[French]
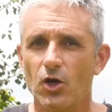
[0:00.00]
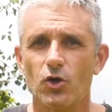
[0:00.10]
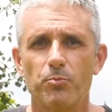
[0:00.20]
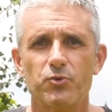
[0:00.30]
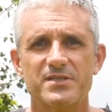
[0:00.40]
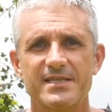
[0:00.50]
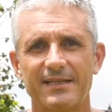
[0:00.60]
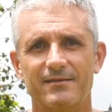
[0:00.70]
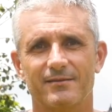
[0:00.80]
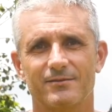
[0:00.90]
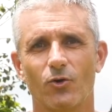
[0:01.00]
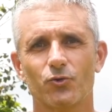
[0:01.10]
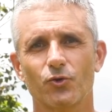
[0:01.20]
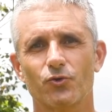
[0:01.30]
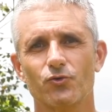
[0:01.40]
le plus d'êtres
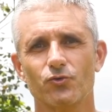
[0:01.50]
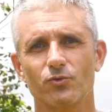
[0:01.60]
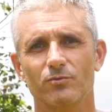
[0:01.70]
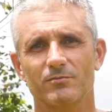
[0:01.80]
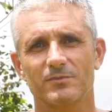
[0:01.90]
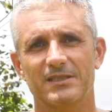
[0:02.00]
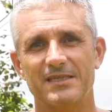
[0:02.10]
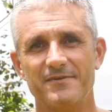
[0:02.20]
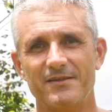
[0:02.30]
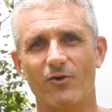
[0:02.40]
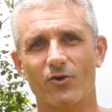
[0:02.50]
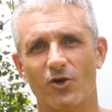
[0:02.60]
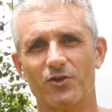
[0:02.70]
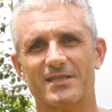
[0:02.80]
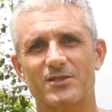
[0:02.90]
autour de nous qui vivent
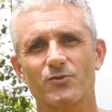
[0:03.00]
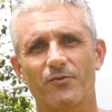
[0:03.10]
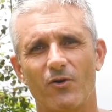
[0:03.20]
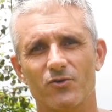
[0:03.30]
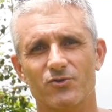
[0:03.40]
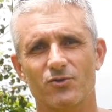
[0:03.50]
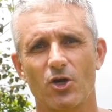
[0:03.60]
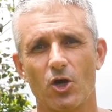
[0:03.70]
encore dans cette souffrance.